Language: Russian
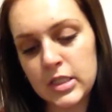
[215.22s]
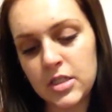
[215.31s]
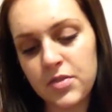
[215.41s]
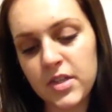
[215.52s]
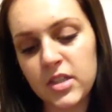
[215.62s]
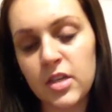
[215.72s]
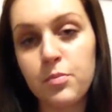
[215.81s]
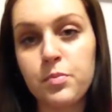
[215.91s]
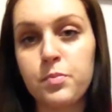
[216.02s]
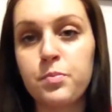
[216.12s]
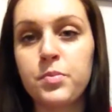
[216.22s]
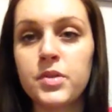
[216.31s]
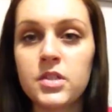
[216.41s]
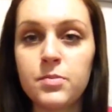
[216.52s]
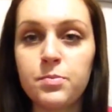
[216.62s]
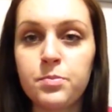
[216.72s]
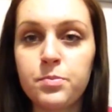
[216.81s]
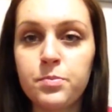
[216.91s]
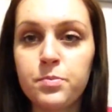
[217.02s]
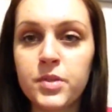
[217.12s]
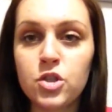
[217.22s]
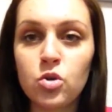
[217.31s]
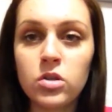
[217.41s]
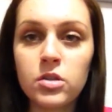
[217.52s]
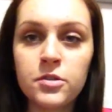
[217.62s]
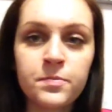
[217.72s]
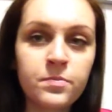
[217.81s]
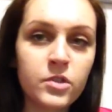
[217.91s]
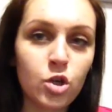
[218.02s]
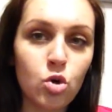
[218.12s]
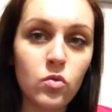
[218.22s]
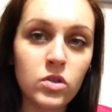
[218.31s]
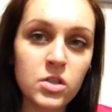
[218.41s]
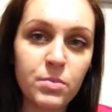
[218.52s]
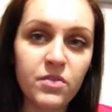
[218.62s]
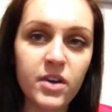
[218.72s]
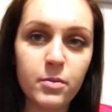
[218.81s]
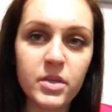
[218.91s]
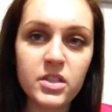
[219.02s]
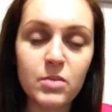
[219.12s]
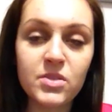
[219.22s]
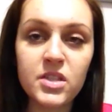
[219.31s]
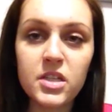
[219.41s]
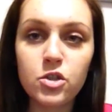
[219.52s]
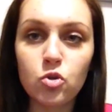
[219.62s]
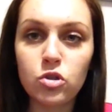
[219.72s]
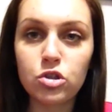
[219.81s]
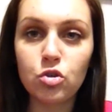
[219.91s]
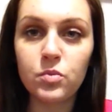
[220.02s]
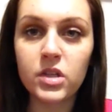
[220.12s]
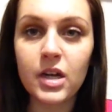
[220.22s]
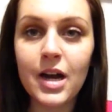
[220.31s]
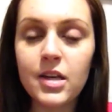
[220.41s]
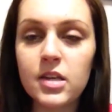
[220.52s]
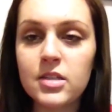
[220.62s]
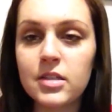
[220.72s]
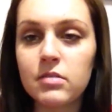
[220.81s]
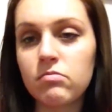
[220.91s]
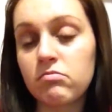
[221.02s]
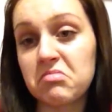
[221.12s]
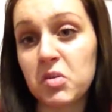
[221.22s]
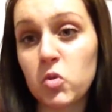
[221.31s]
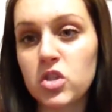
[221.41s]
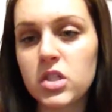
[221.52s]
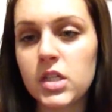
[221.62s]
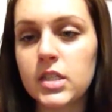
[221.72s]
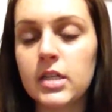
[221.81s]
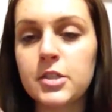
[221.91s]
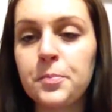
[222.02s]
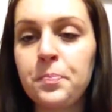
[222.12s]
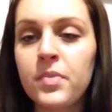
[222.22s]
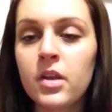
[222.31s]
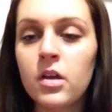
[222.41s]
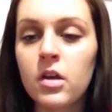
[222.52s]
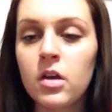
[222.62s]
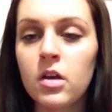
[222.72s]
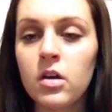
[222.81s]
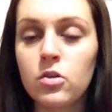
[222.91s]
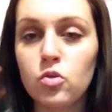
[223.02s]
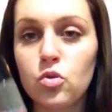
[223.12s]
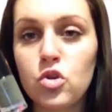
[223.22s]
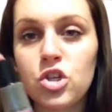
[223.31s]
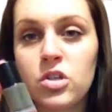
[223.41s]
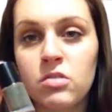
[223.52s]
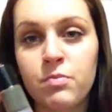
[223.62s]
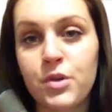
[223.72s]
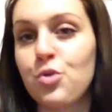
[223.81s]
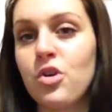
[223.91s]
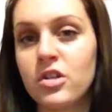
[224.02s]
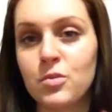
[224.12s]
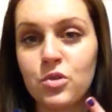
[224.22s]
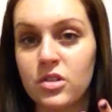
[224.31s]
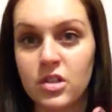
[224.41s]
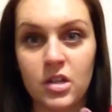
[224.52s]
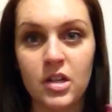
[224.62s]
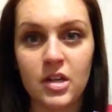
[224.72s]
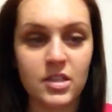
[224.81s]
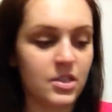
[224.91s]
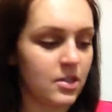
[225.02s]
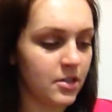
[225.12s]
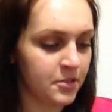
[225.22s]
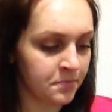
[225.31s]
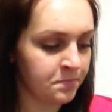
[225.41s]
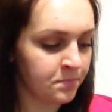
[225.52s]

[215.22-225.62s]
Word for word: Цвет это 500, такого типа в армейском стиле, такой темный как, если так можно сказать. Тоже очень прикольно смотрится на ногтях.